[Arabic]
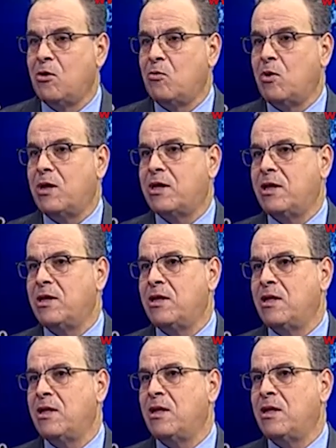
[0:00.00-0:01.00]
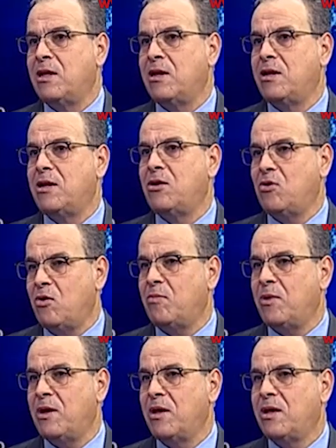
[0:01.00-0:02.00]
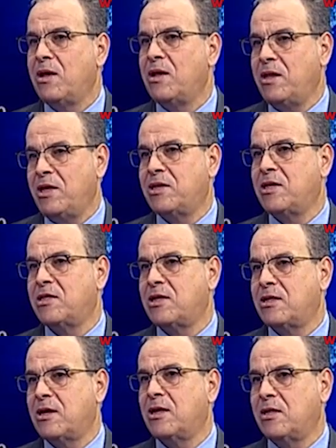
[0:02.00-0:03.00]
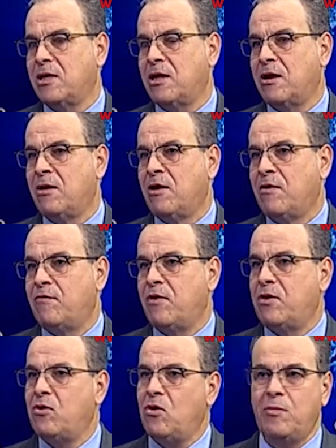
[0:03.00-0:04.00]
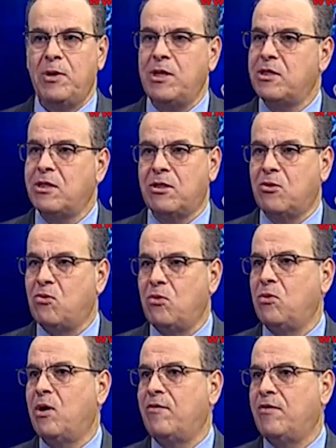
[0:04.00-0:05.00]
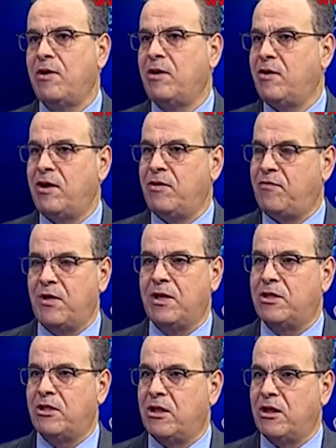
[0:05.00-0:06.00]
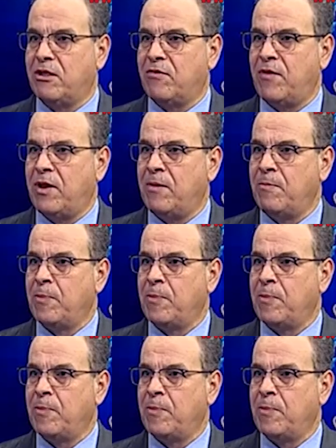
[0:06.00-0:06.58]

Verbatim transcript: ولكن آه، للعبه انعكاسات خطيره فاللعب ليست كلها لفائده الاطفال